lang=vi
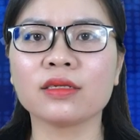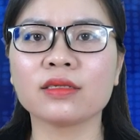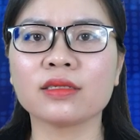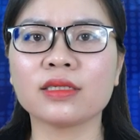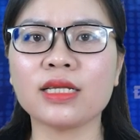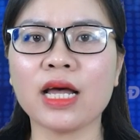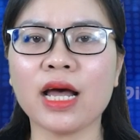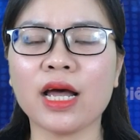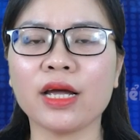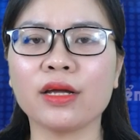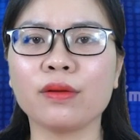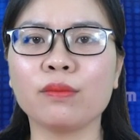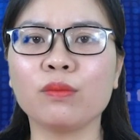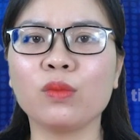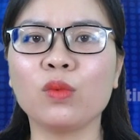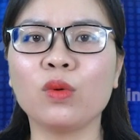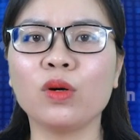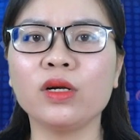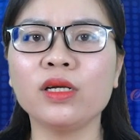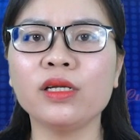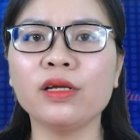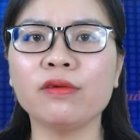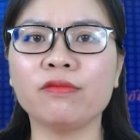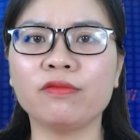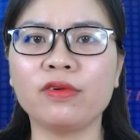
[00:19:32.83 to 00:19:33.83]
giải
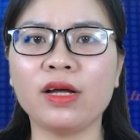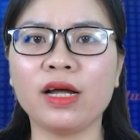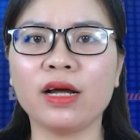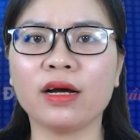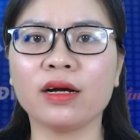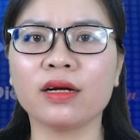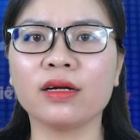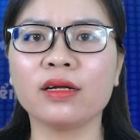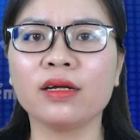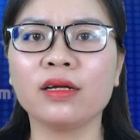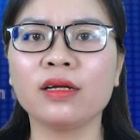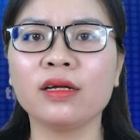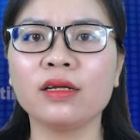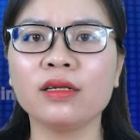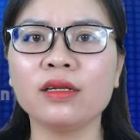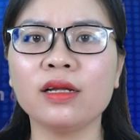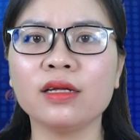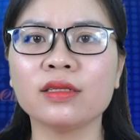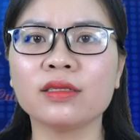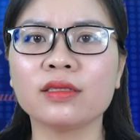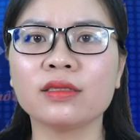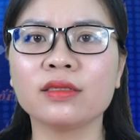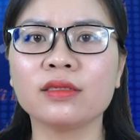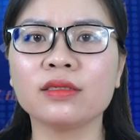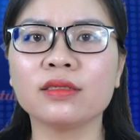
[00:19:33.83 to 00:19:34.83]
Búa Liềm Vàng
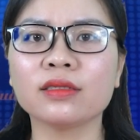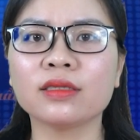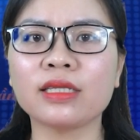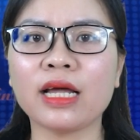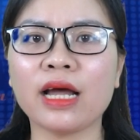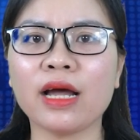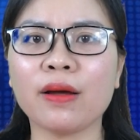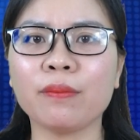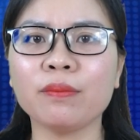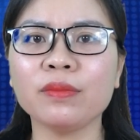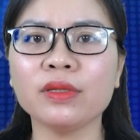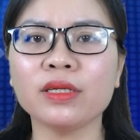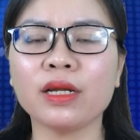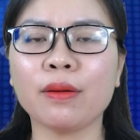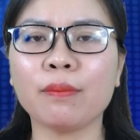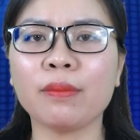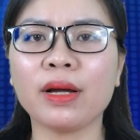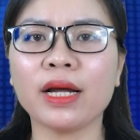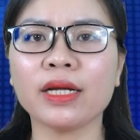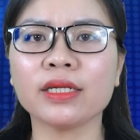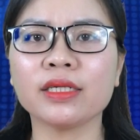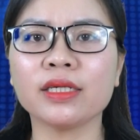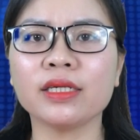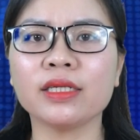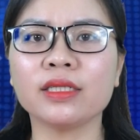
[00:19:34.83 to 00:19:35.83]
lần thứ 8 năm
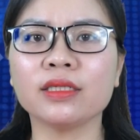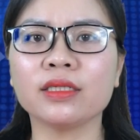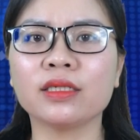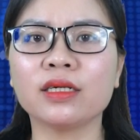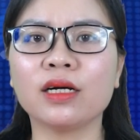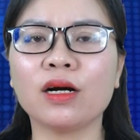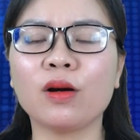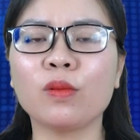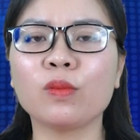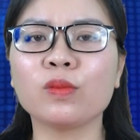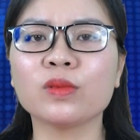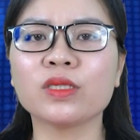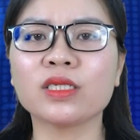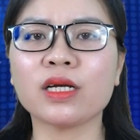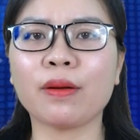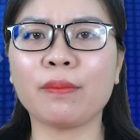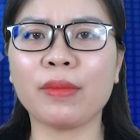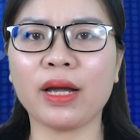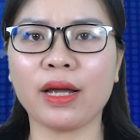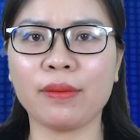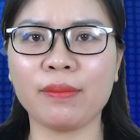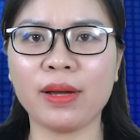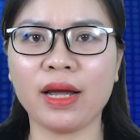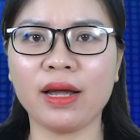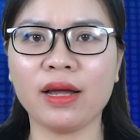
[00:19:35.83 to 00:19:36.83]

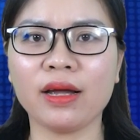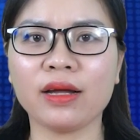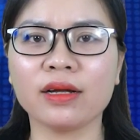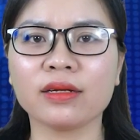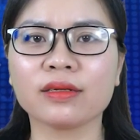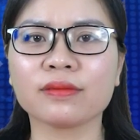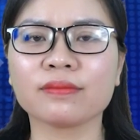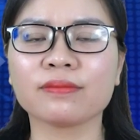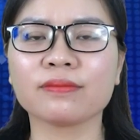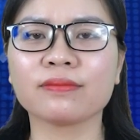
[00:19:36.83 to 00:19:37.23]
2023.